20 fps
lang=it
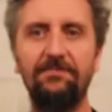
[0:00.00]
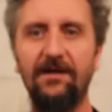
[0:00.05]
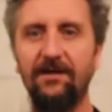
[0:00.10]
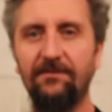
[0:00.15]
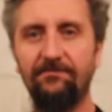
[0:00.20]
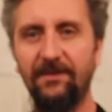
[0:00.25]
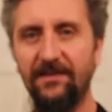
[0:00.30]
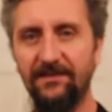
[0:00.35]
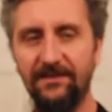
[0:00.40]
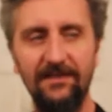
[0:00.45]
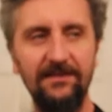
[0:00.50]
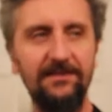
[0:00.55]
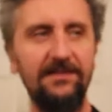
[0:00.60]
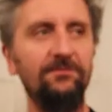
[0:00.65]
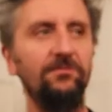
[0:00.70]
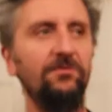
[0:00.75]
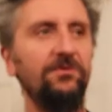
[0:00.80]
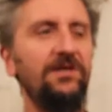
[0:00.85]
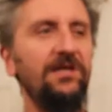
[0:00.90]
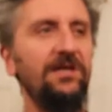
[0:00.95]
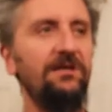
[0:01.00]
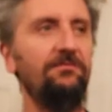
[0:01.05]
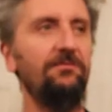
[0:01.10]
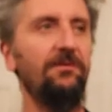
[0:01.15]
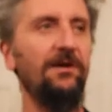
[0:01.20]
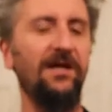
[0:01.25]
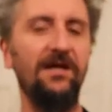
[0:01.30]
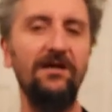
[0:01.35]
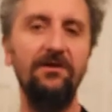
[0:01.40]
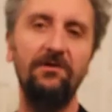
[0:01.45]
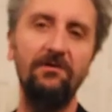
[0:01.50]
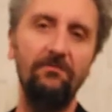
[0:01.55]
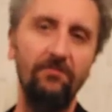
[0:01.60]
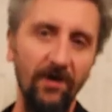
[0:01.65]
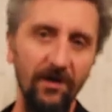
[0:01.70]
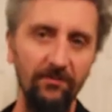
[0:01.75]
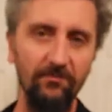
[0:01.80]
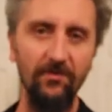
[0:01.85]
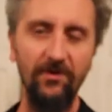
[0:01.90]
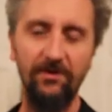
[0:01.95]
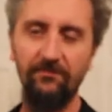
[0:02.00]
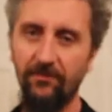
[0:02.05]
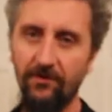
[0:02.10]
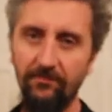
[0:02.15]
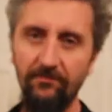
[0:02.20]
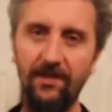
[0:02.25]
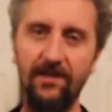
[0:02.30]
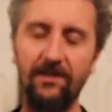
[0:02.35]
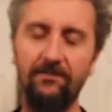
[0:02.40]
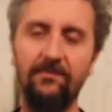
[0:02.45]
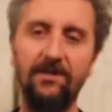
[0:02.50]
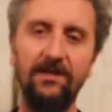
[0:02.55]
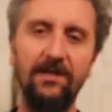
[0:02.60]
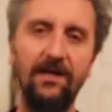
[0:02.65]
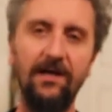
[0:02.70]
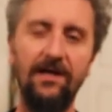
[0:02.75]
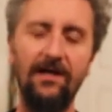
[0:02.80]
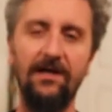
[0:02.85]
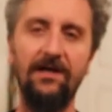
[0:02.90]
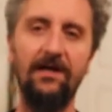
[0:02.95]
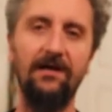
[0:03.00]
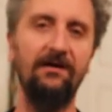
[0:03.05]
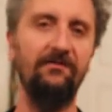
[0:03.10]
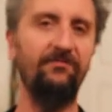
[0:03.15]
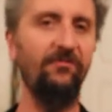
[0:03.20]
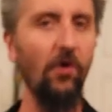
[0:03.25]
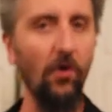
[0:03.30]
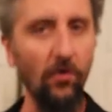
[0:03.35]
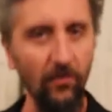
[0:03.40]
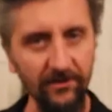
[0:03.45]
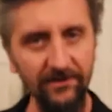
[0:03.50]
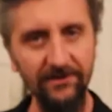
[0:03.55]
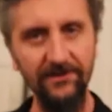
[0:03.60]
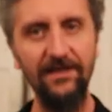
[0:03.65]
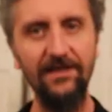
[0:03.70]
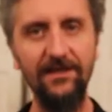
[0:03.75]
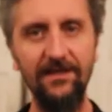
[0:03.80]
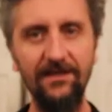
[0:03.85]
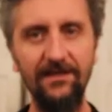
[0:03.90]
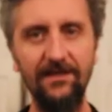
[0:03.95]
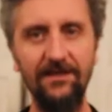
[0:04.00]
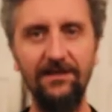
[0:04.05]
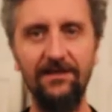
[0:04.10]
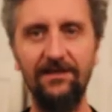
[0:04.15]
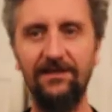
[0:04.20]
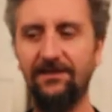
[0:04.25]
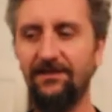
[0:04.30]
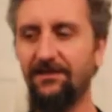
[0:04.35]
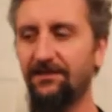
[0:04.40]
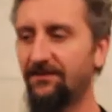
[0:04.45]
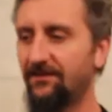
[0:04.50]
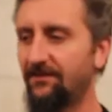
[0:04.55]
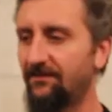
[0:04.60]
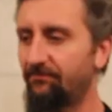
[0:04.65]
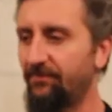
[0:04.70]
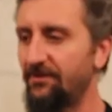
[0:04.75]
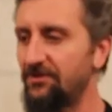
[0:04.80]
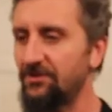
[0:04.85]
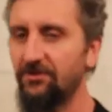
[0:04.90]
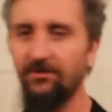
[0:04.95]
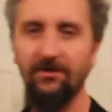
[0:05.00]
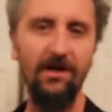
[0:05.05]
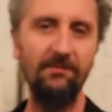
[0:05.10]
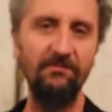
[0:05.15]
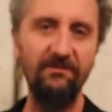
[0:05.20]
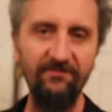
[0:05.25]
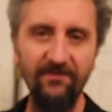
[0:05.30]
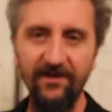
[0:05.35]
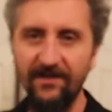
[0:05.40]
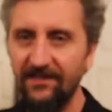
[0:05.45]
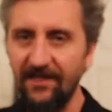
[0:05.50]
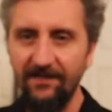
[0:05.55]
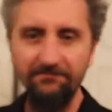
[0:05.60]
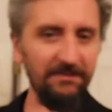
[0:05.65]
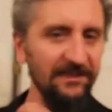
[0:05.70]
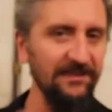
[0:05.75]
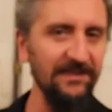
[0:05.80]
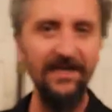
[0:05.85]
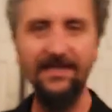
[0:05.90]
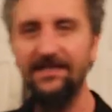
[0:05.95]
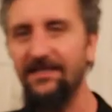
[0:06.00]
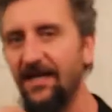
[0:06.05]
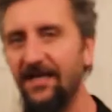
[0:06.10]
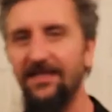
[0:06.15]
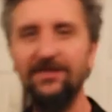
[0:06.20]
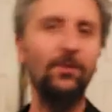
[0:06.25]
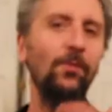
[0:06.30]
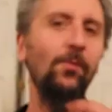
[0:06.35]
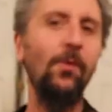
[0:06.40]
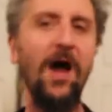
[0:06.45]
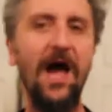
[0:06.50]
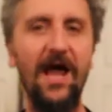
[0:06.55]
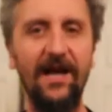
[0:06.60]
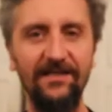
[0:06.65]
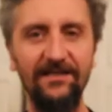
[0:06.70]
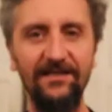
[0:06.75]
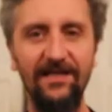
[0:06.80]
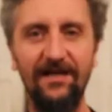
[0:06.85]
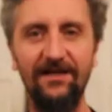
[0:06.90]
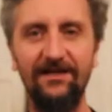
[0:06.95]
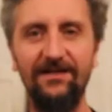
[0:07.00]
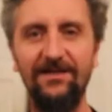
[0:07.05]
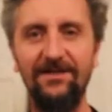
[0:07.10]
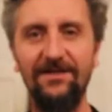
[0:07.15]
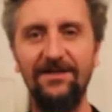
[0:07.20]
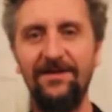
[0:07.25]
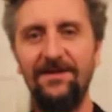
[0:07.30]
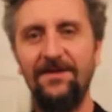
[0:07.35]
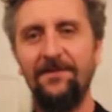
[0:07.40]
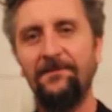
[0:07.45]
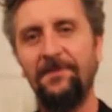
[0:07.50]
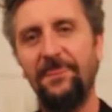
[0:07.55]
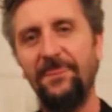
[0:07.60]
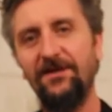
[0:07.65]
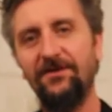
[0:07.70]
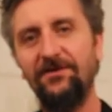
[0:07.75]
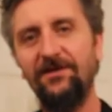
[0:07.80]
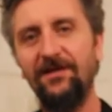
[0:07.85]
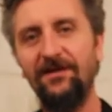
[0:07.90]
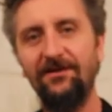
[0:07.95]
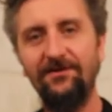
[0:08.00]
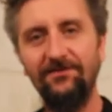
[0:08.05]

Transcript: per, per tanti motivi, ma che noi vorremmo riformare in maniera forte. E poi ci troviamo a fare delle battaglie di retroguardia. No,